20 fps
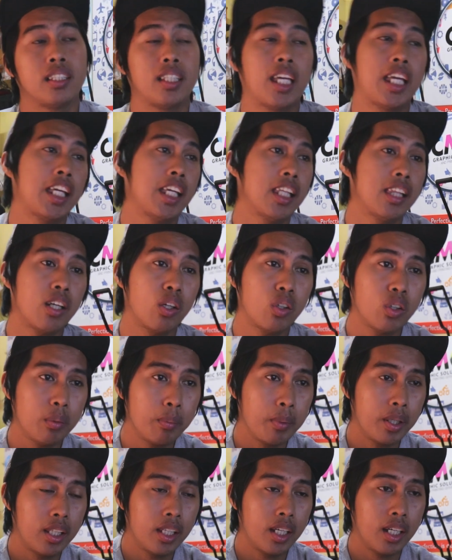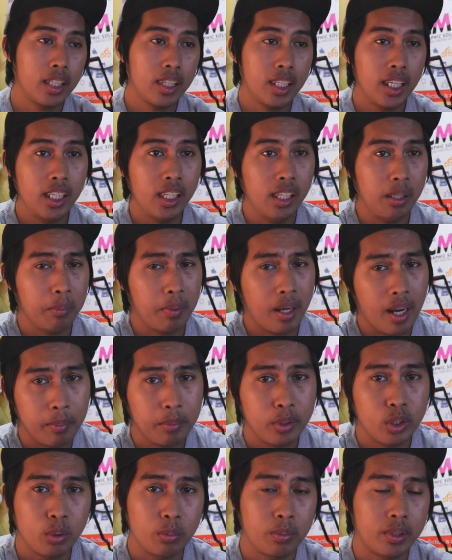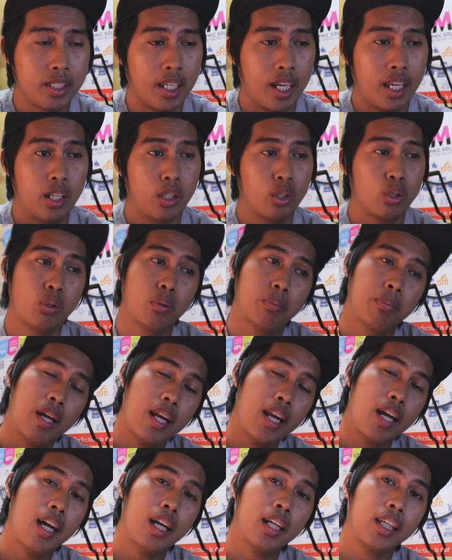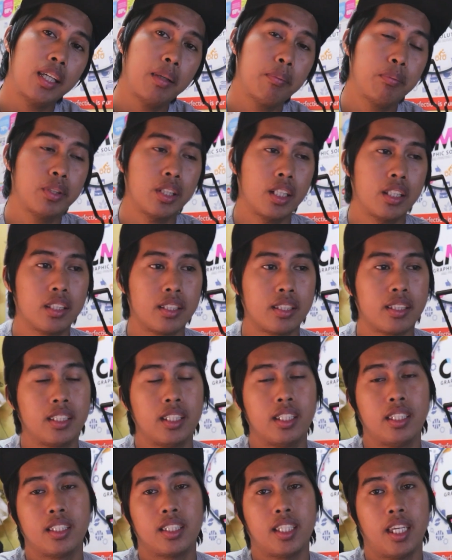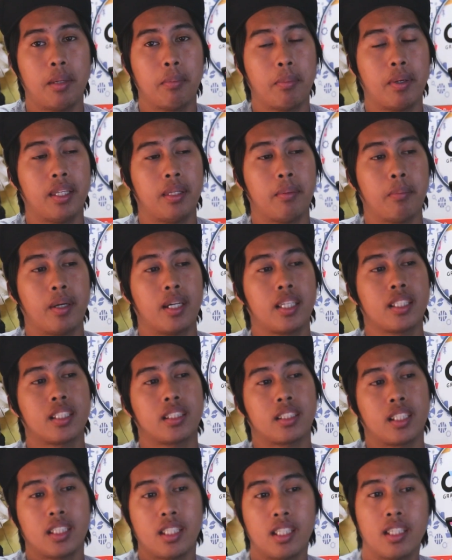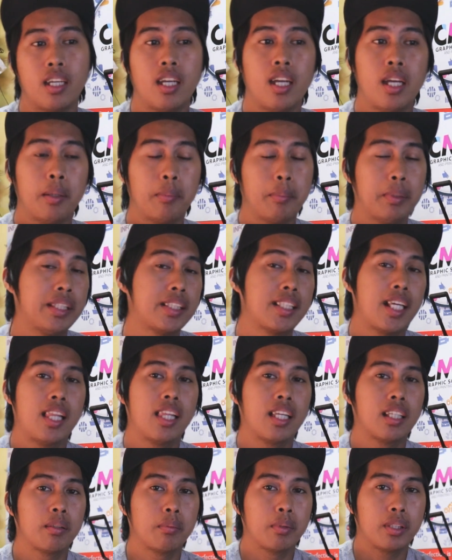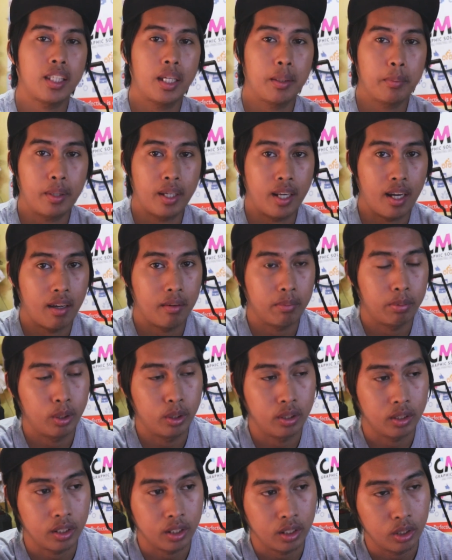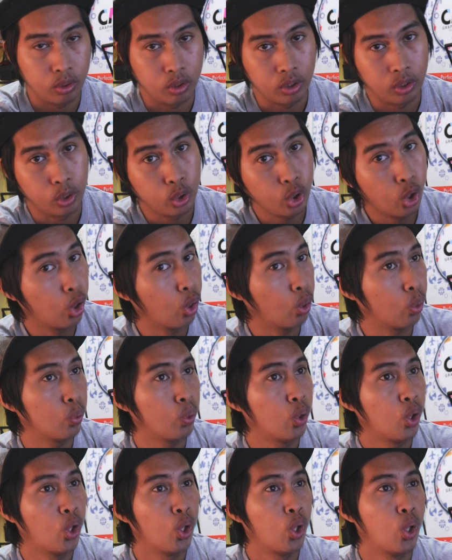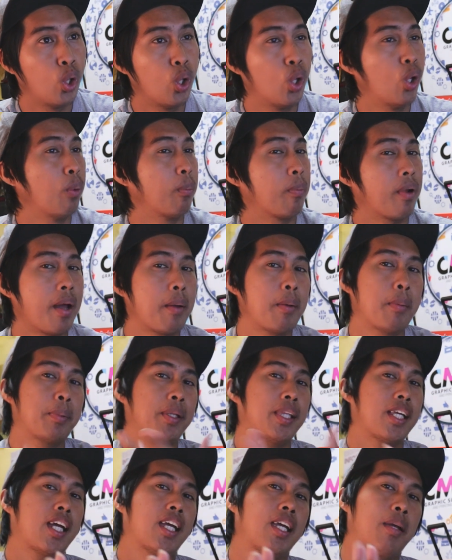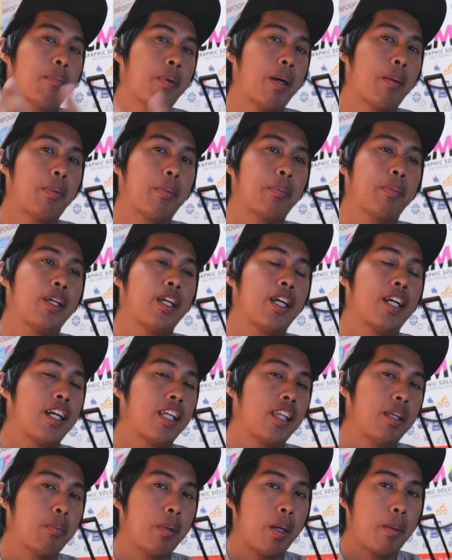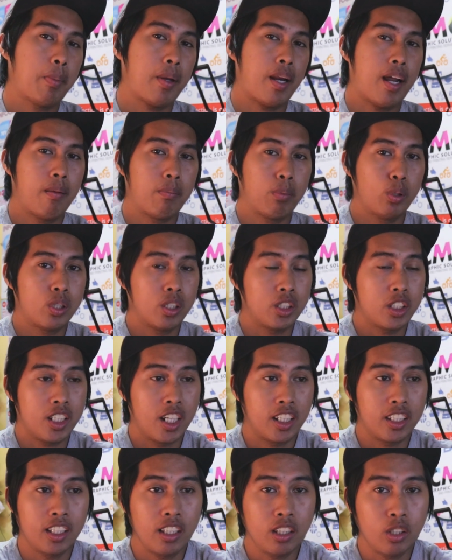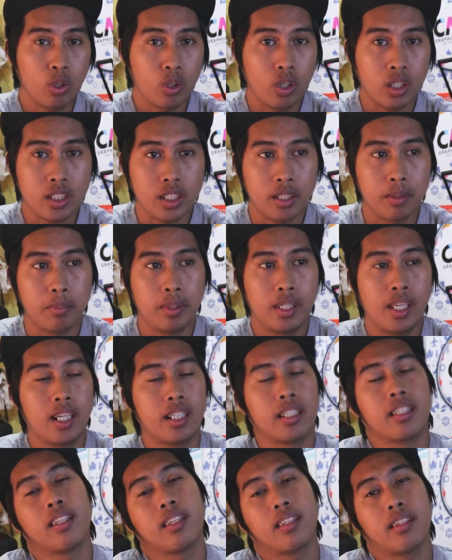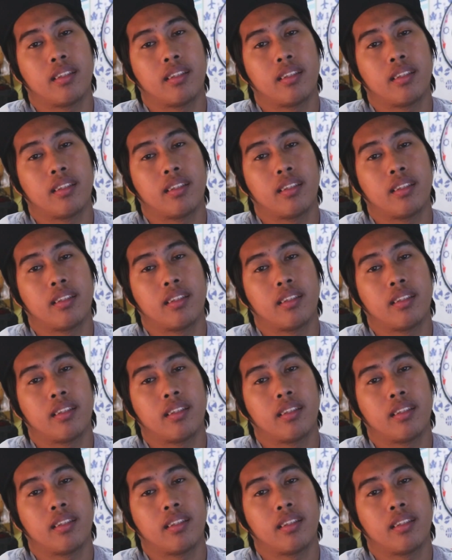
nakikita ko naman na daily maraming sumasali. So, para give chance din sa iba, di ba? Kasi minsan lang naman tayo mag-raffle ng ganun. Though, marami pa tayong ipapamigay at ipaparapol sa channel ko kasi bilang